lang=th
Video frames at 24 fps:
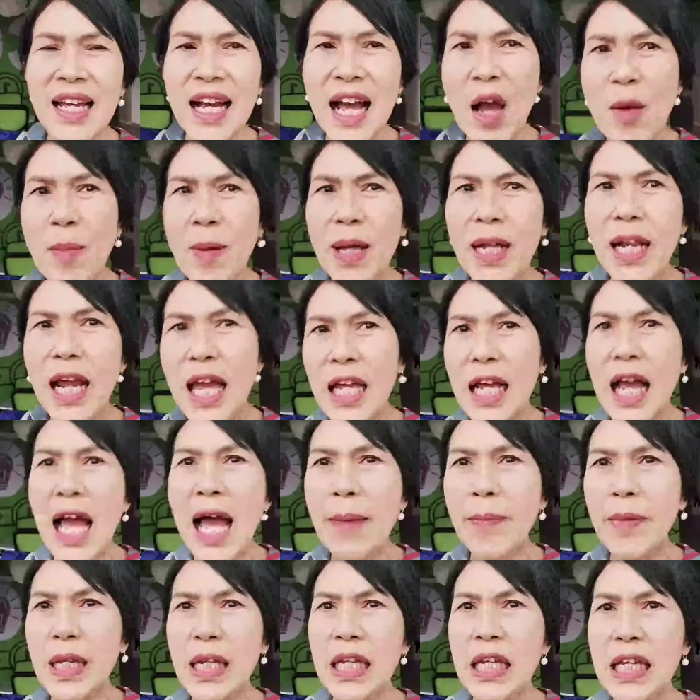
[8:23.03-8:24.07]
เข้ามาในอาคา
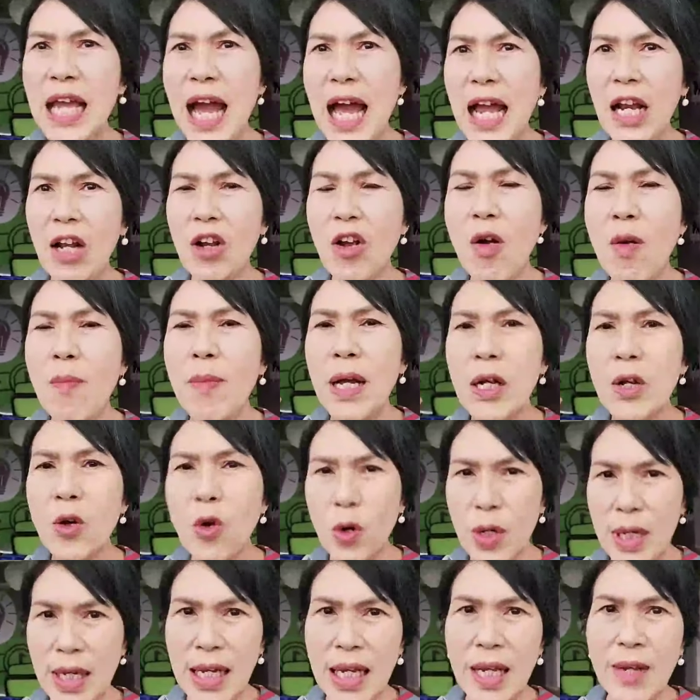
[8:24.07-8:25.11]
รมณียาแล้วก็มาก
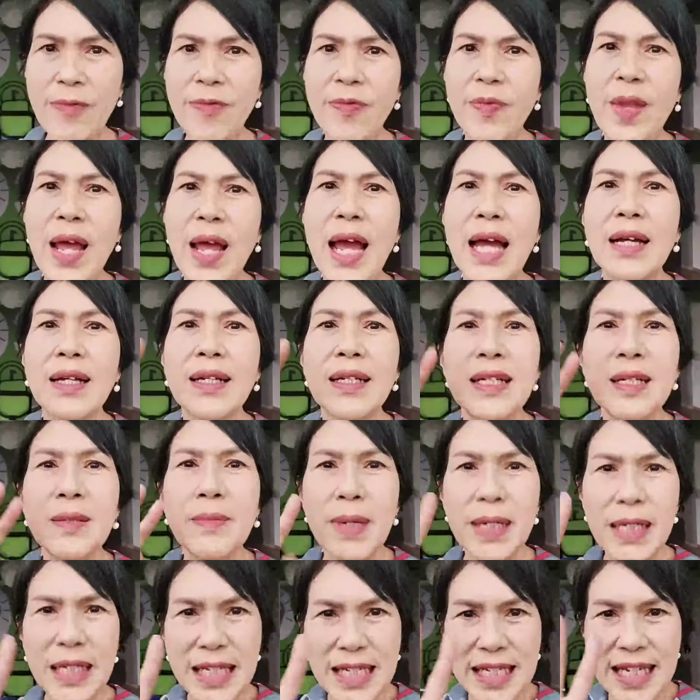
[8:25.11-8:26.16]
ดลิฟต์นะขึ้น
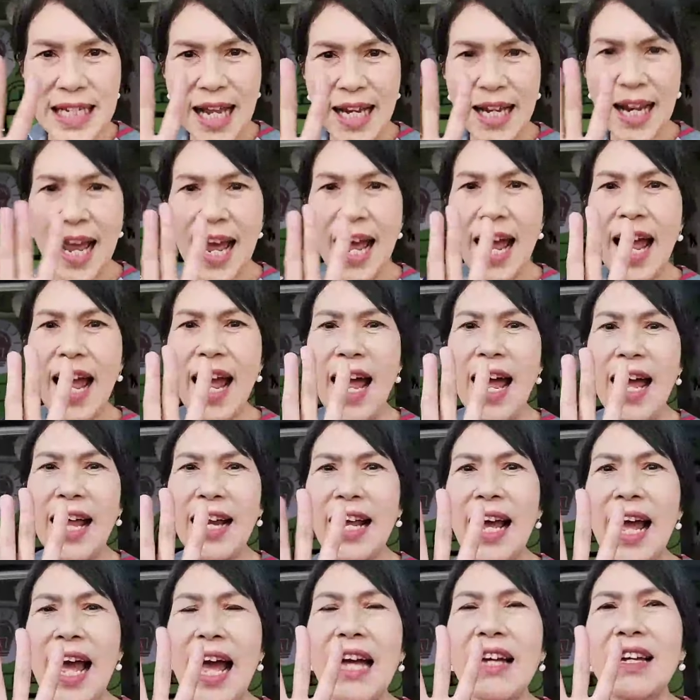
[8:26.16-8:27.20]
มาที่ชั้น
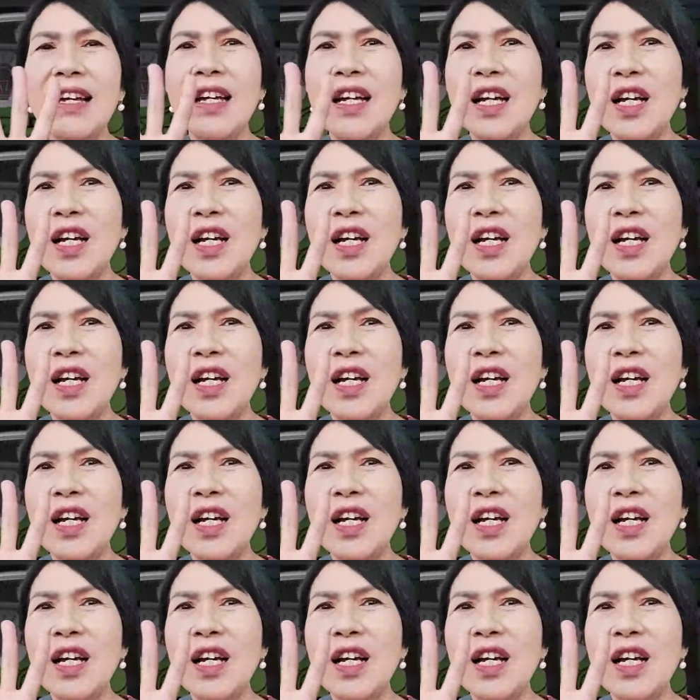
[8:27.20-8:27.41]
5นะคะ